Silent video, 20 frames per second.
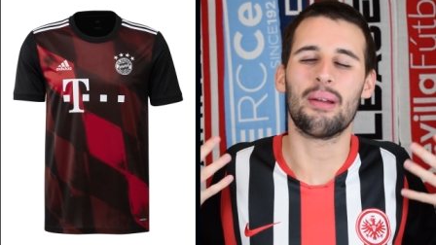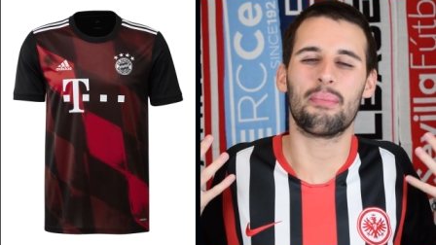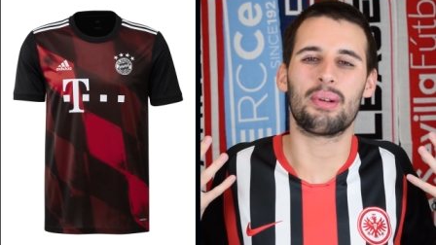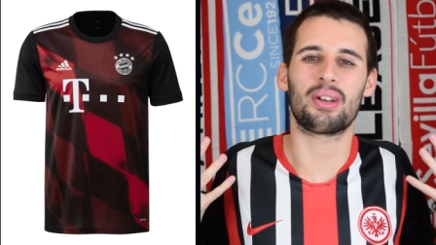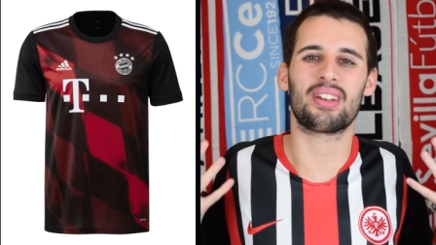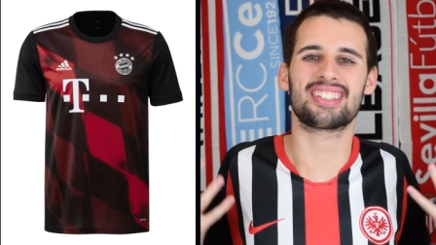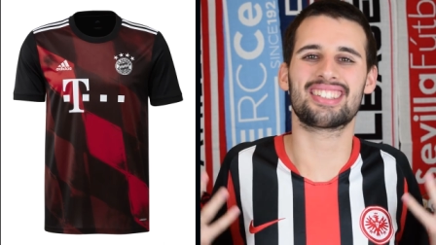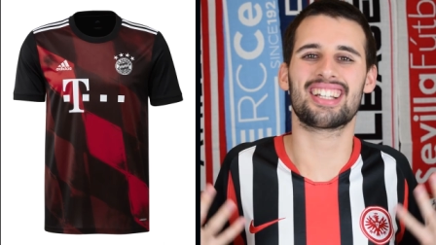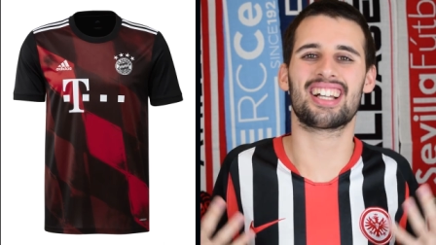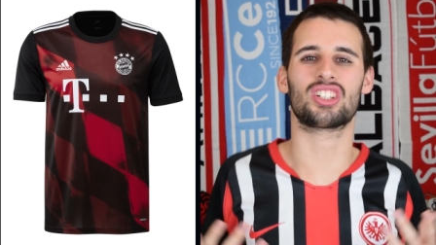
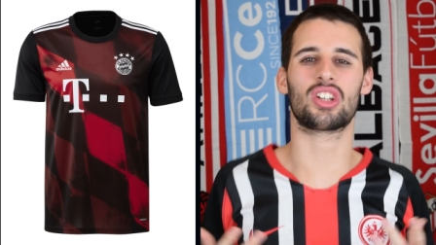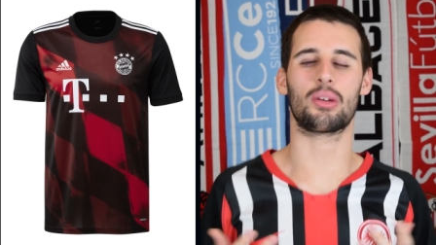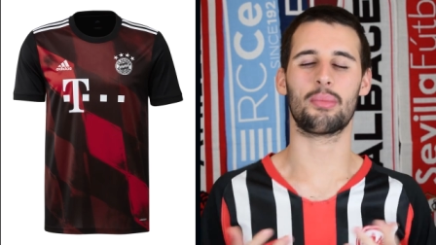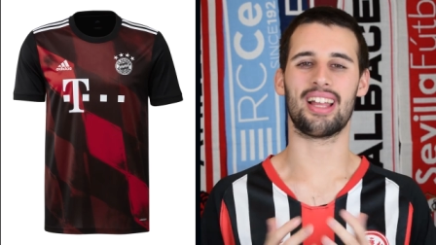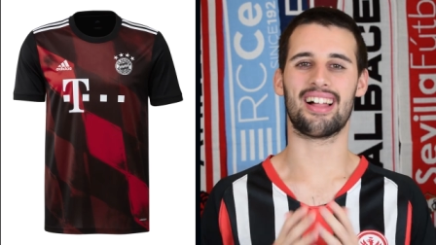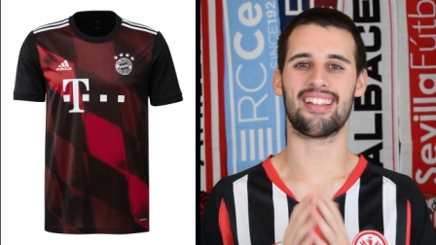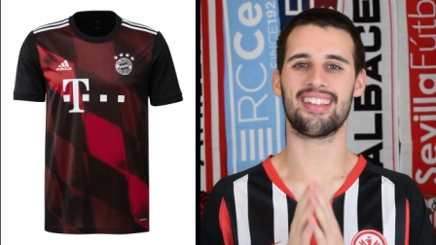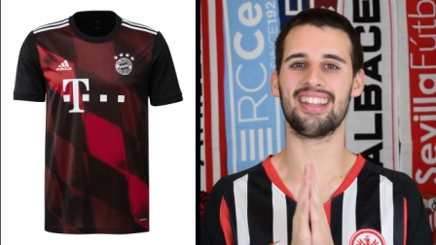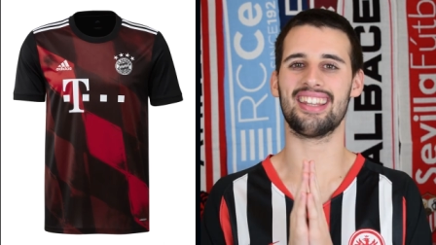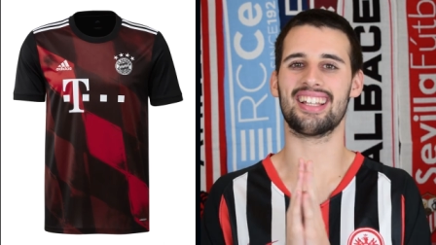pero en este caso a
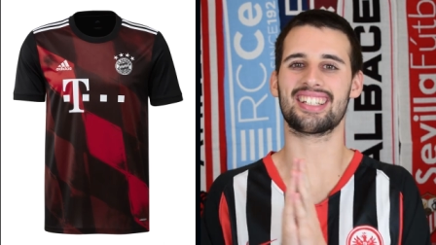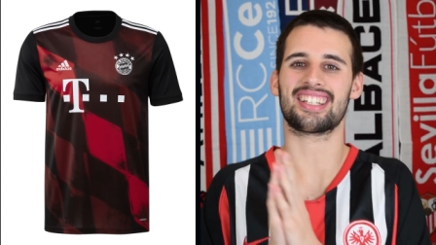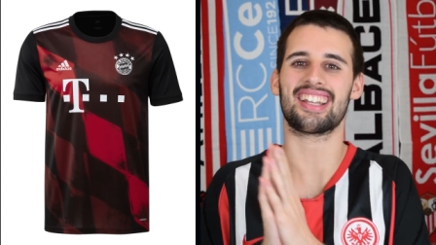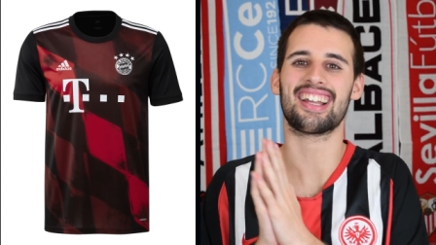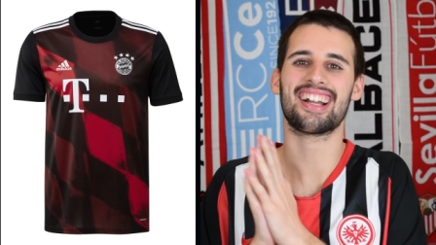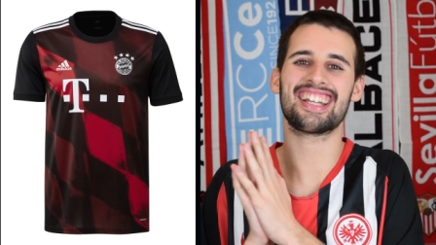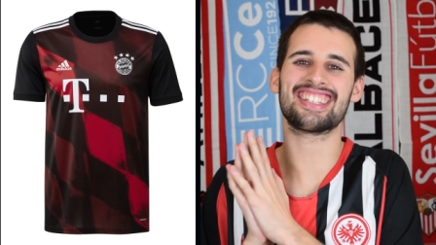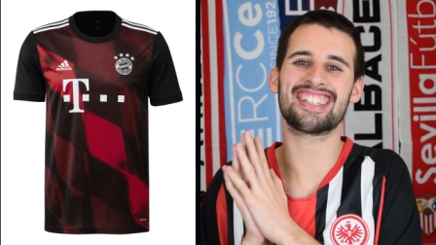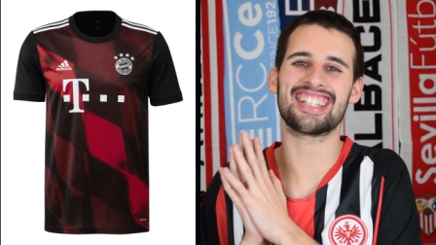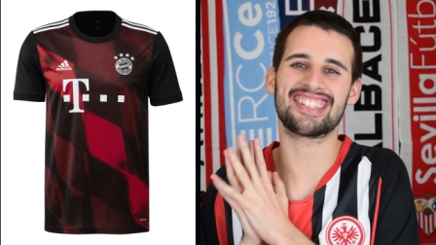mí Adidas,
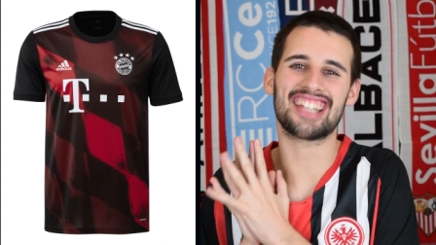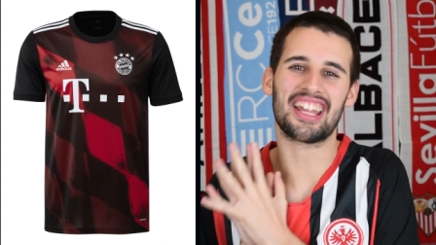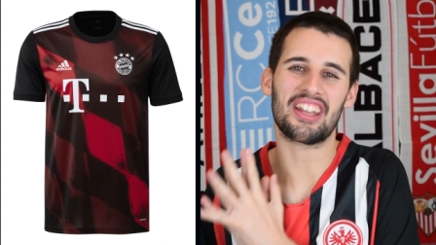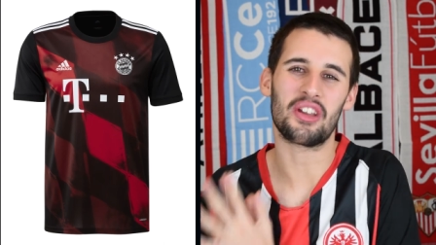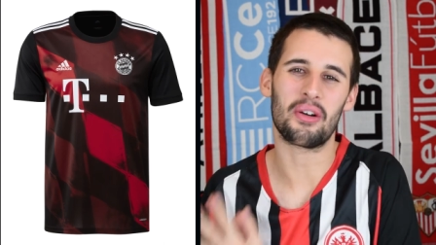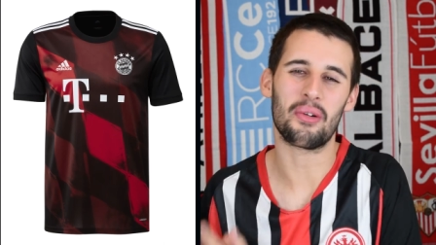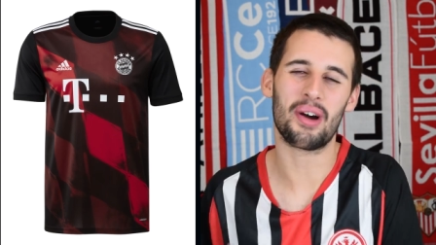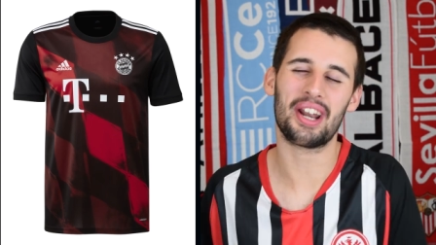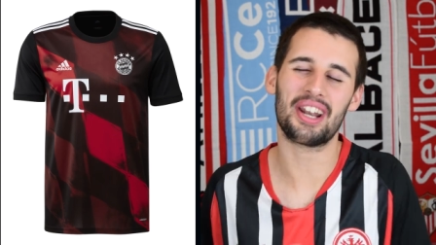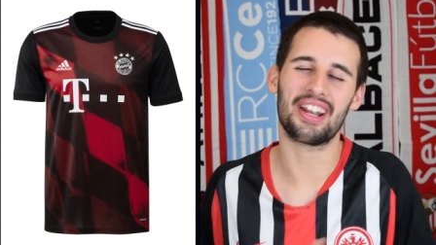ahora que intenta
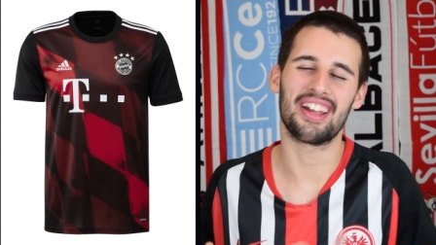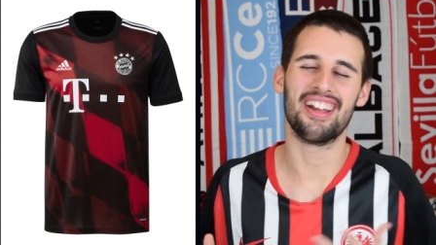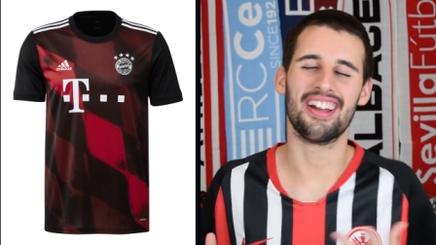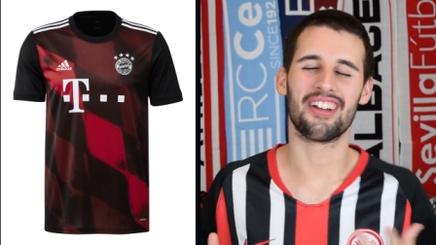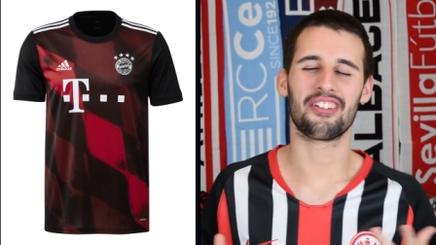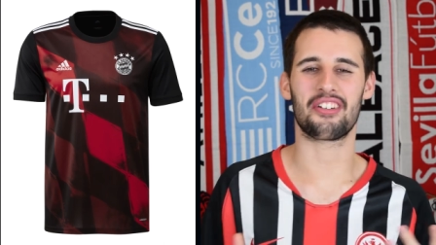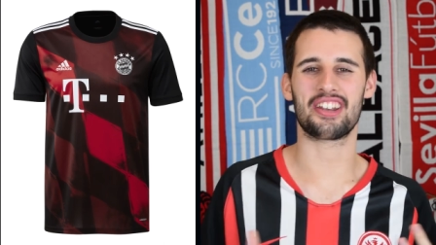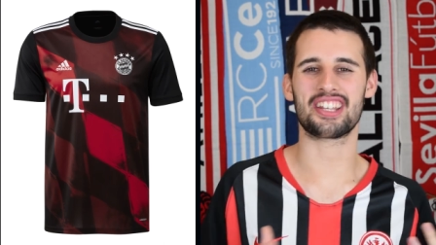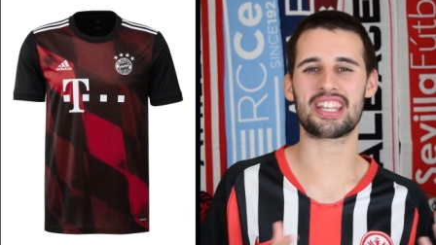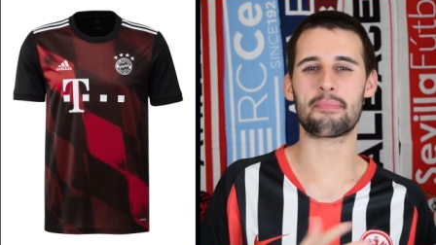innovar
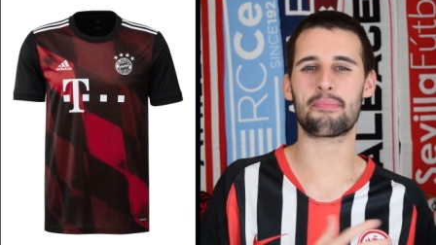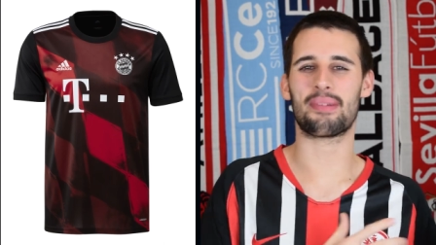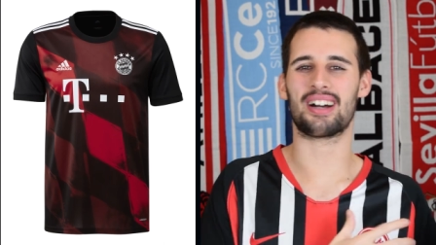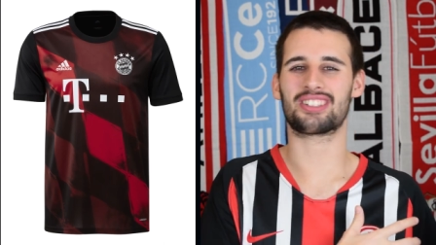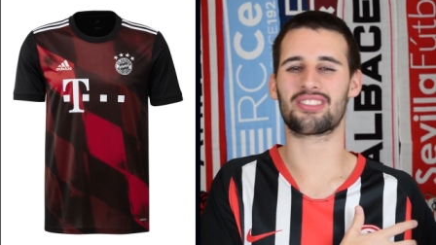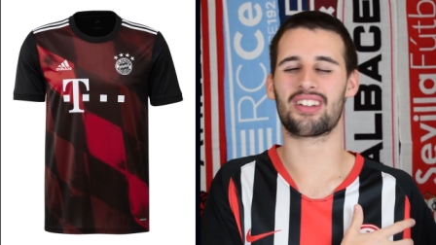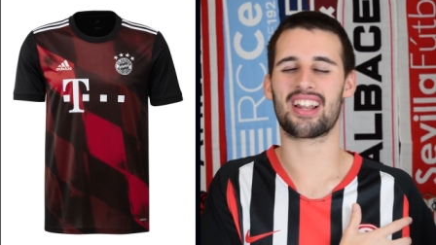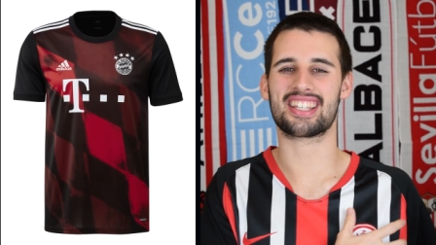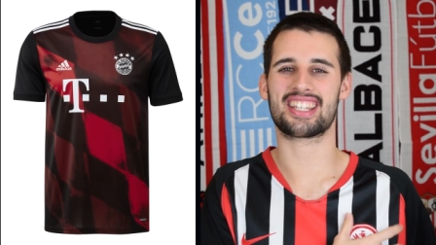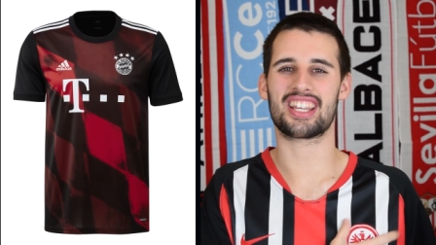con ese
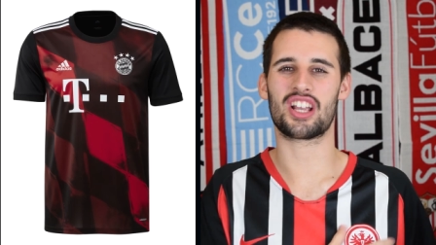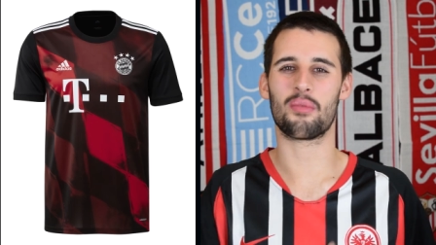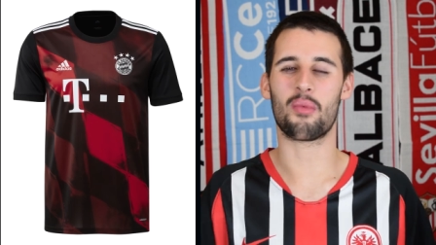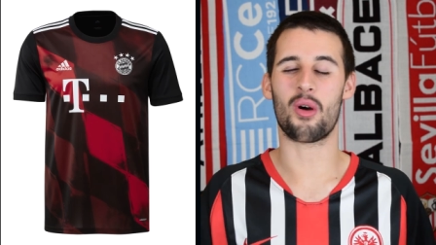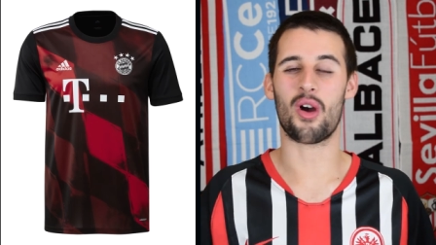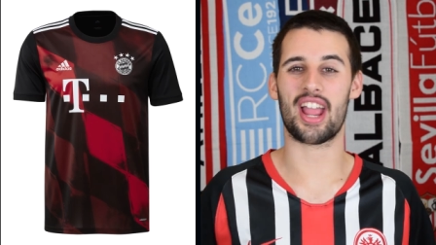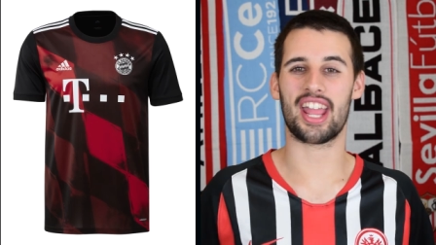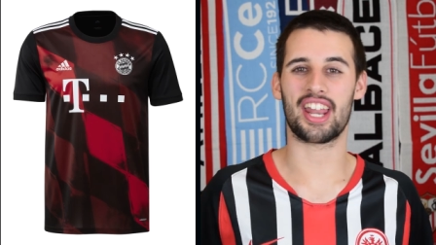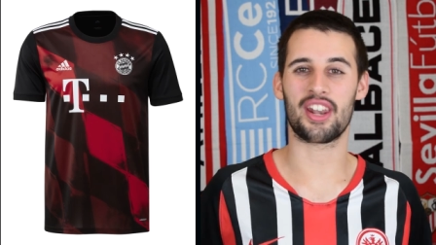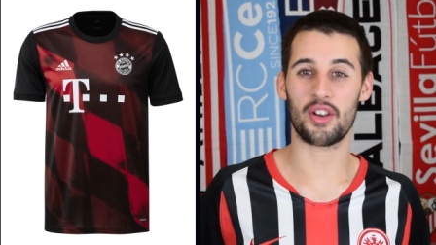patrón así
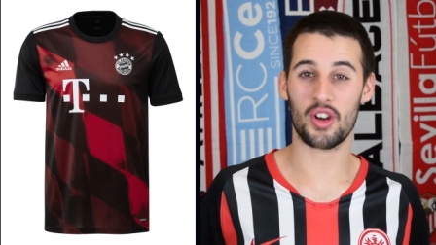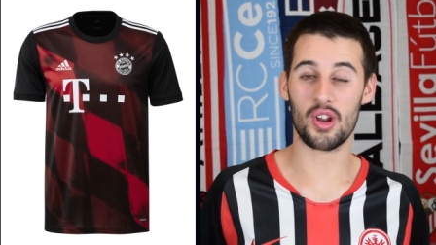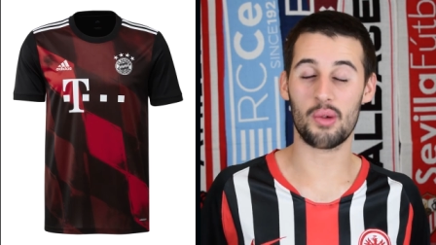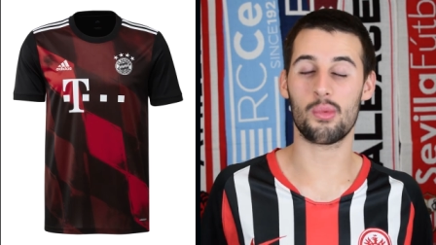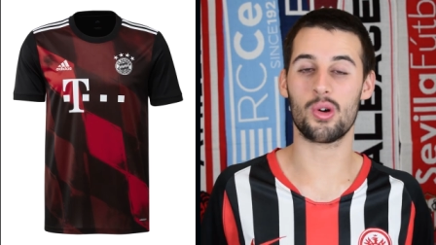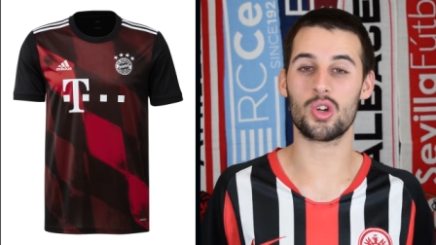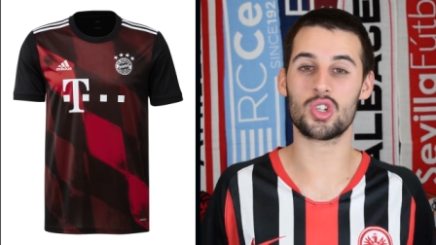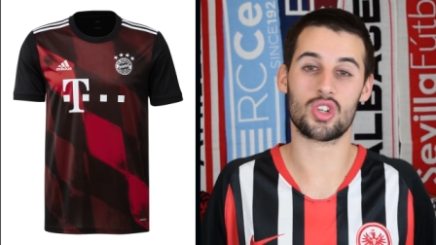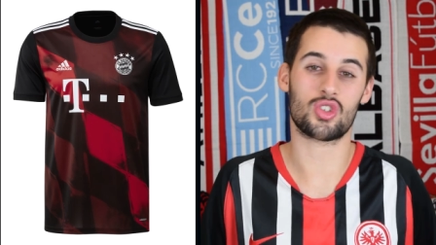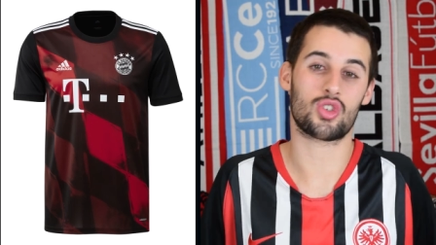como en
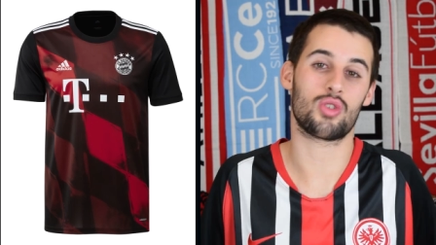rombos,